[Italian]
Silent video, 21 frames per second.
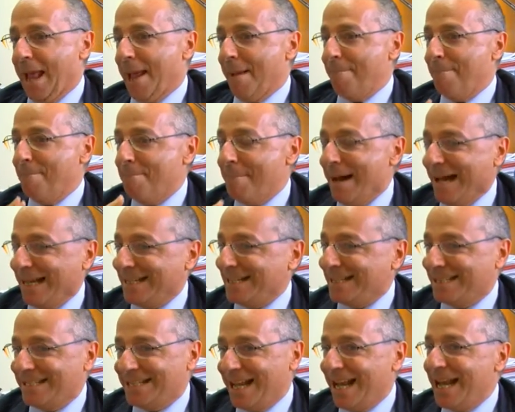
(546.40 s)
Ma
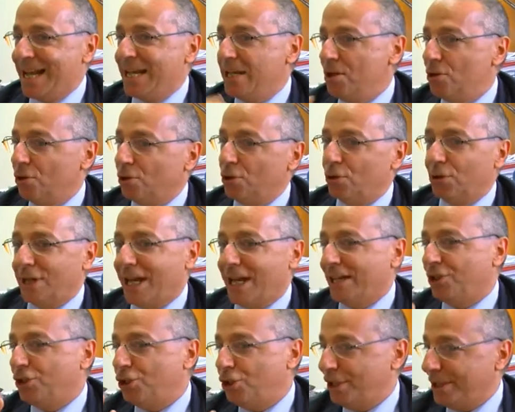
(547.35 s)
se io non
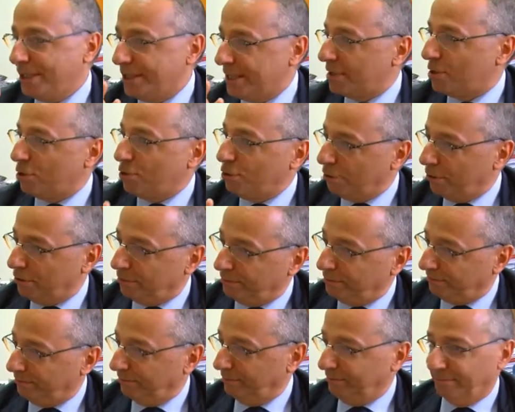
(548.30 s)
agisco
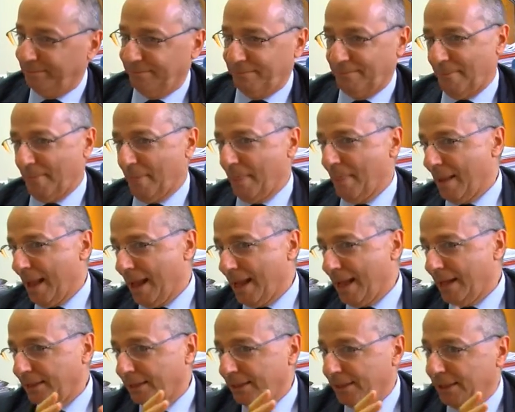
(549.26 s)

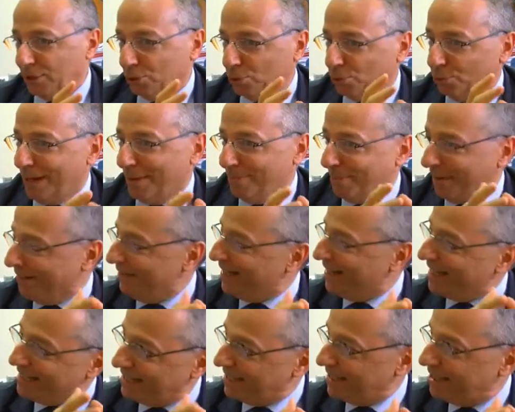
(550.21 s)
sulla
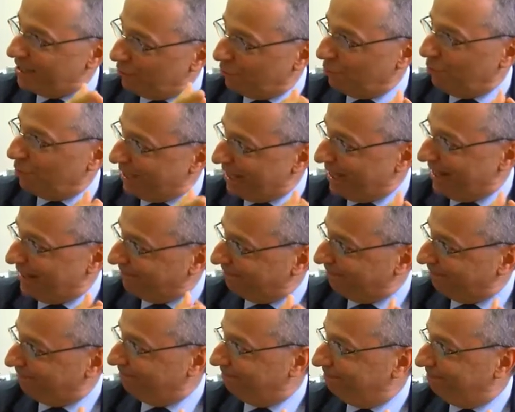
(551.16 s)
prevenzione,
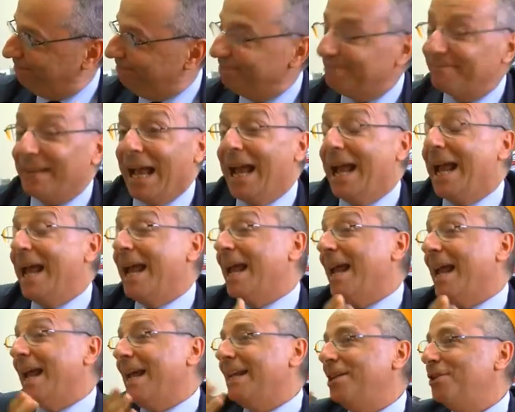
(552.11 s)

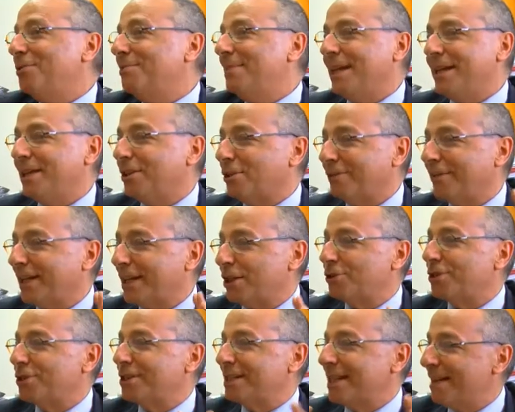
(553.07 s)
io mi ritroverò
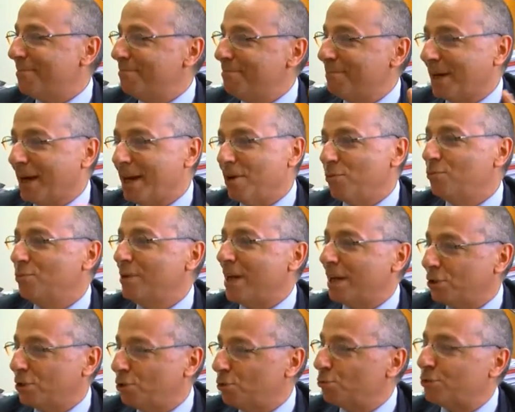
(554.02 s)
sempre
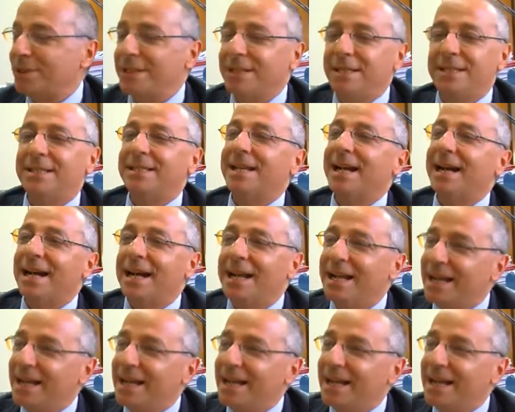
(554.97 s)
una giustizia